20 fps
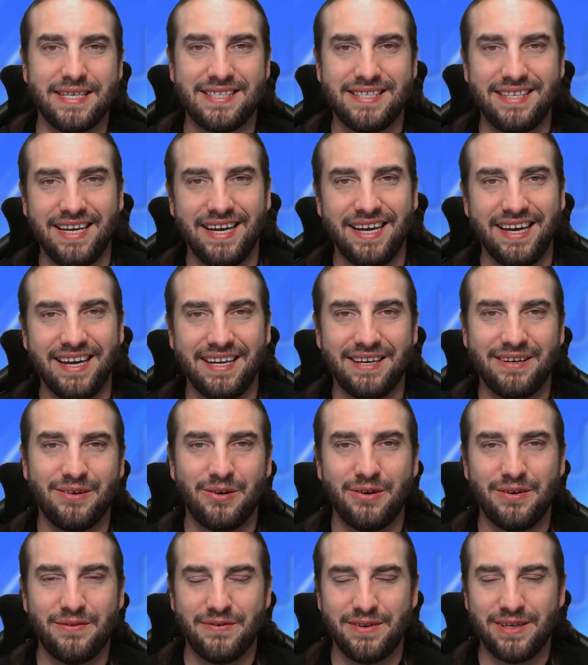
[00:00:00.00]
CAN
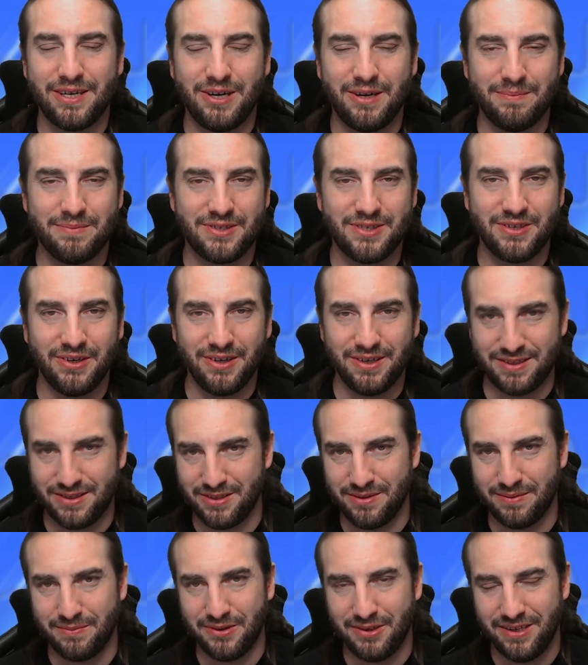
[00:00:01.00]
und willkommen zurück
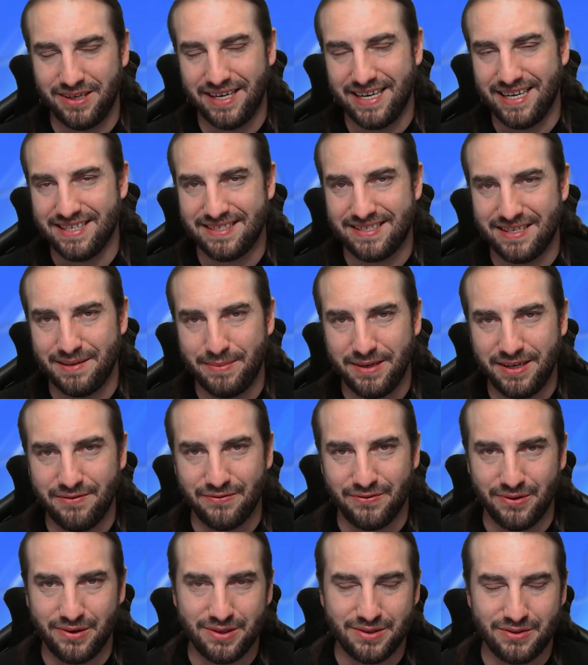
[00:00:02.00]
zum neuen
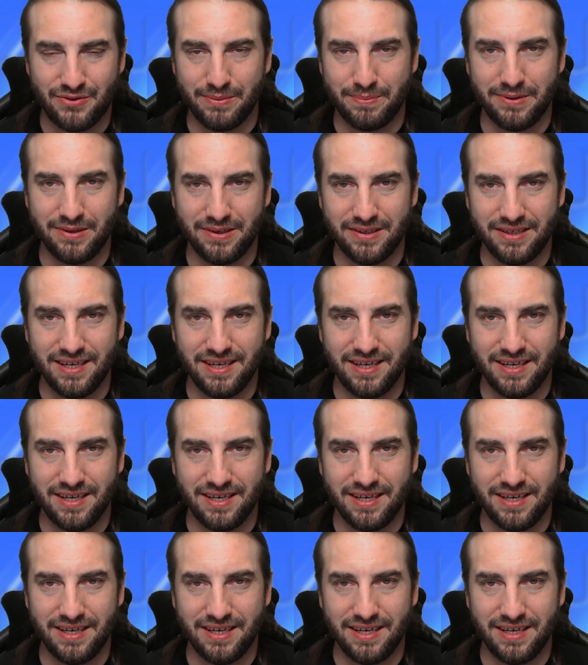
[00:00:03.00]
SCB Verse Report.